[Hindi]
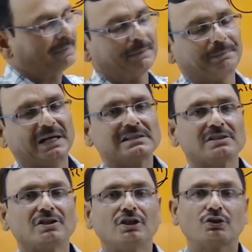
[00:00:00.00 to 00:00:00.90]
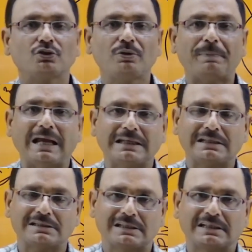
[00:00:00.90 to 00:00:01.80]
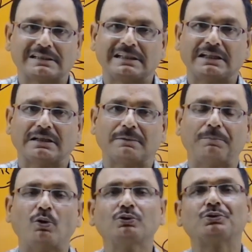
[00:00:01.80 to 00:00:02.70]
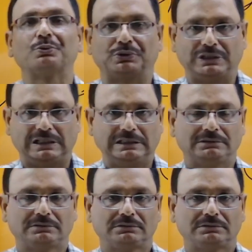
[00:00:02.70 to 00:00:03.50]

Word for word: के पास तो ये भाई का सर देखकर बहुत रोता है